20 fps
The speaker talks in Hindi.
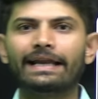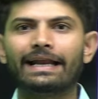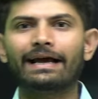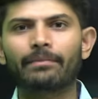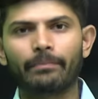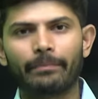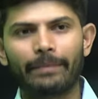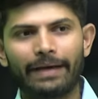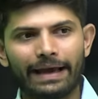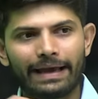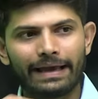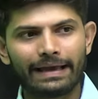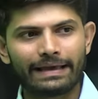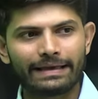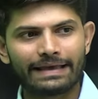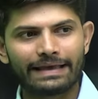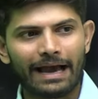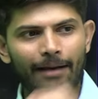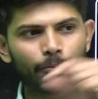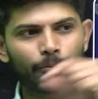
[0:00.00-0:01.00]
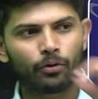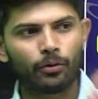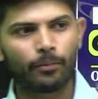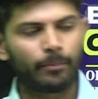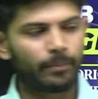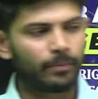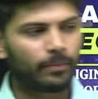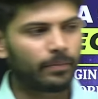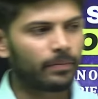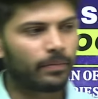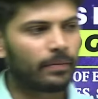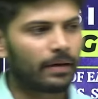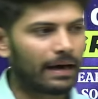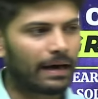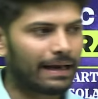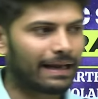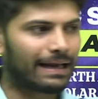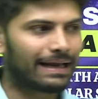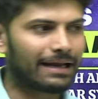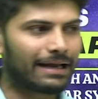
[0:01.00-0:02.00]
ना मैं ये आपको
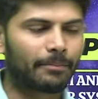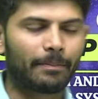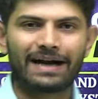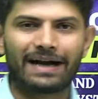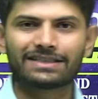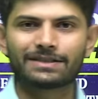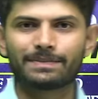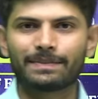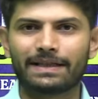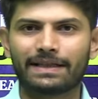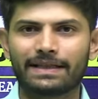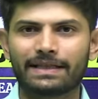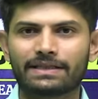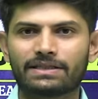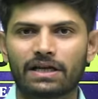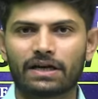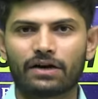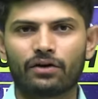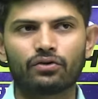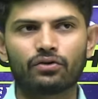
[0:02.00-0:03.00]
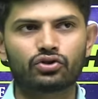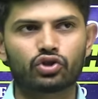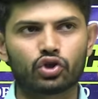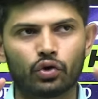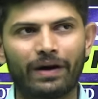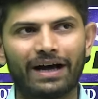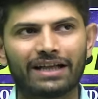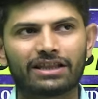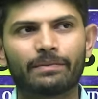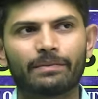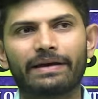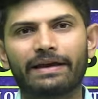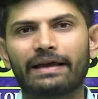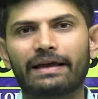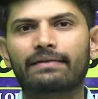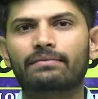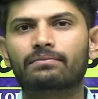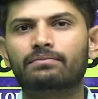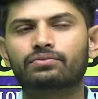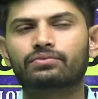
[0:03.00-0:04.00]
अलग अलग पार्ट्स में देते चल रहा हूं शुरुआत में ये